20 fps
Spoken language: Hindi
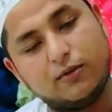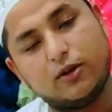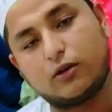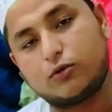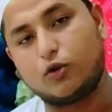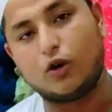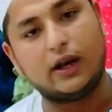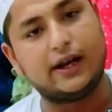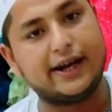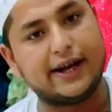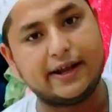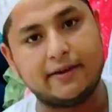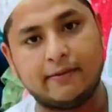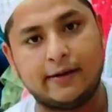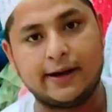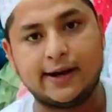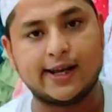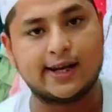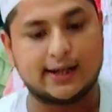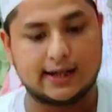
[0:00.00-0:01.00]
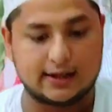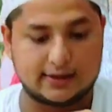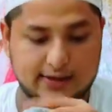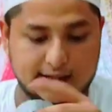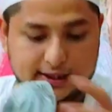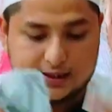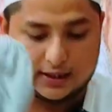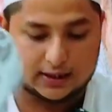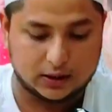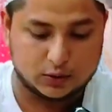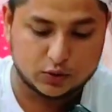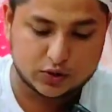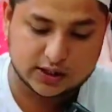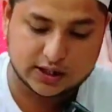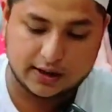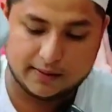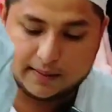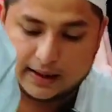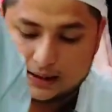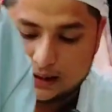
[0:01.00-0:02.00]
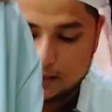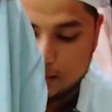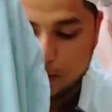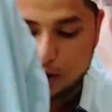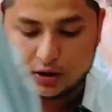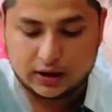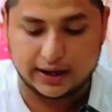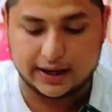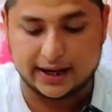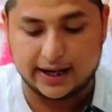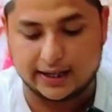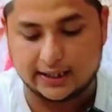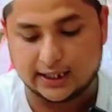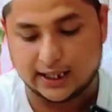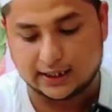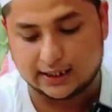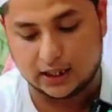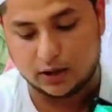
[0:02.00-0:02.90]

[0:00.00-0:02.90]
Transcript: कुछ हम लोग क्वालिटी मेंटेन करते रहता था उसके बाद हम लोगों का रेट